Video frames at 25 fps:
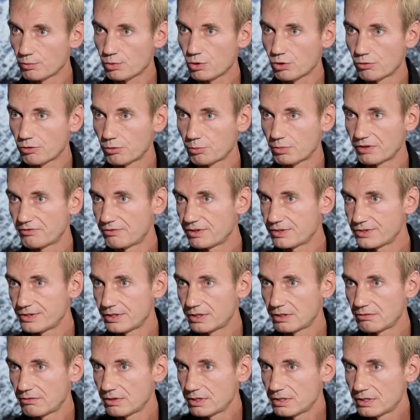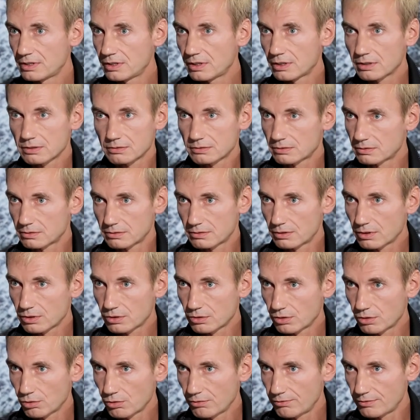ну брови веди, не веди,
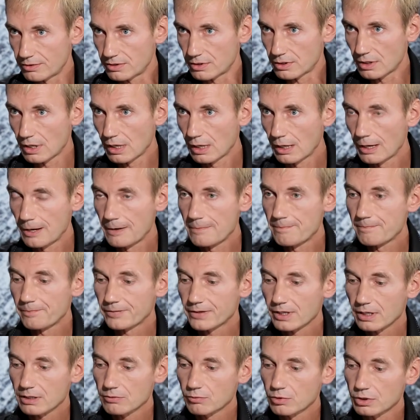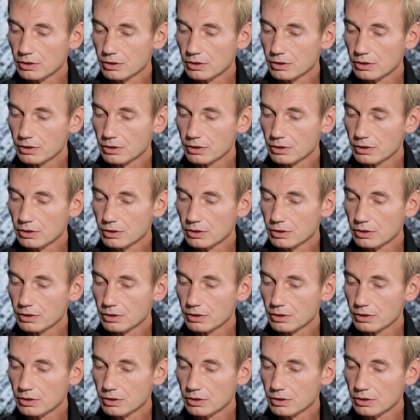никто не увидит. Так